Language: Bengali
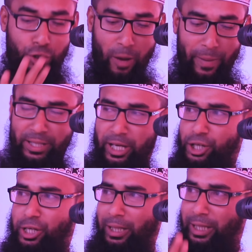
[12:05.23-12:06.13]
সমাজের
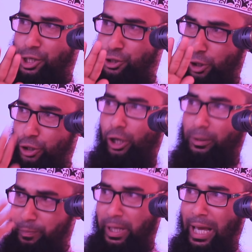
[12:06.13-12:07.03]
সাথে শরীয়ত
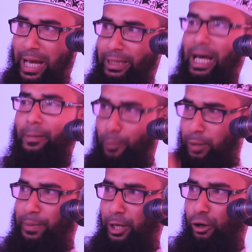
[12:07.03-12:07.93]
মিলাইয়া
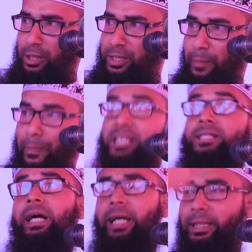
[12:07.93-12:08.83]
তারপরে বিয়ে হয়েছে পাঁচ
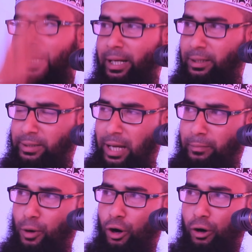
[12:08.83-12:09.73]
লাখ দেন
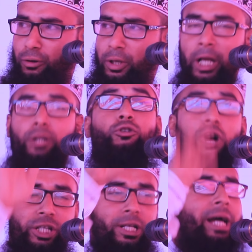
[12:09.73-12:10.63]
মোহর
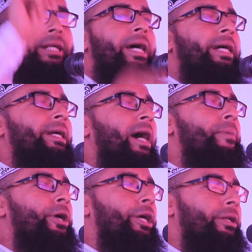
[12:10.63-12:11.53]
দশ লাখ টাকা
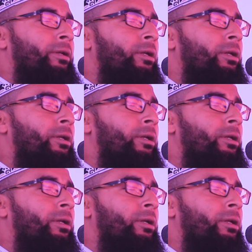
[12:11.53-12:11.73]
কাবিন